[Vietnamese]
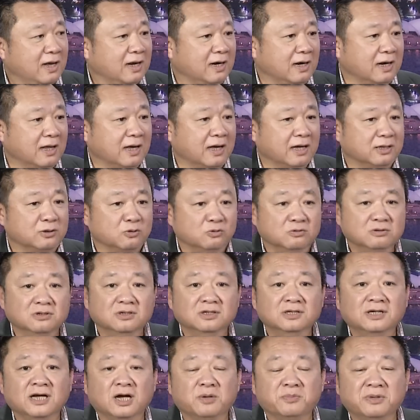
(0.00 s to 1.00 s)
là Thủ
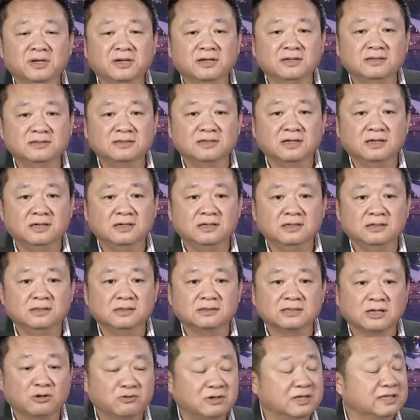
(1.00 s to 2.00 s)
tướng Albanese
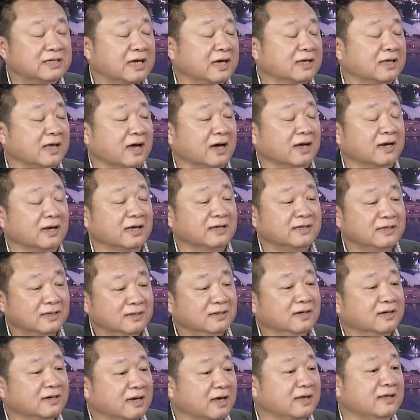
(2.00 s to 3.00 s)
sau khi xác nhận là
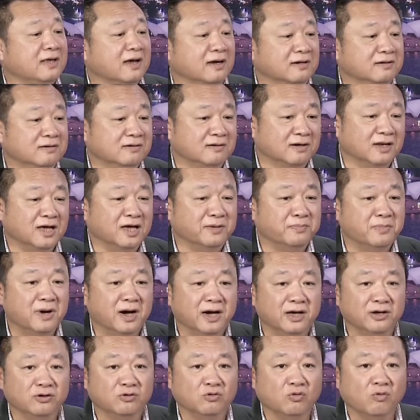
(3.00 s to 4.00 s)
chính thức đã nhận được lời
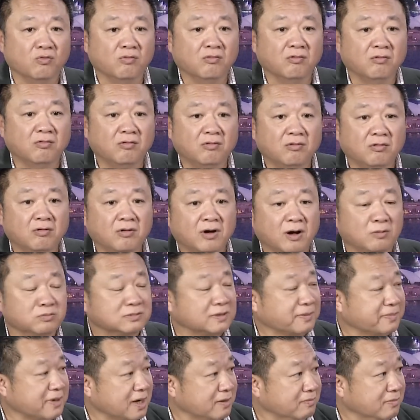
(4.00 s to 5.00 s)
mời của ông
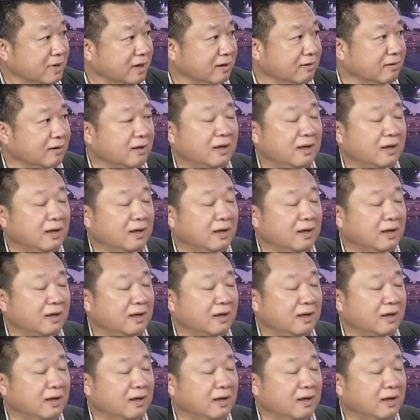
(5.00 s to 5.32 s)
Tập Cận Bình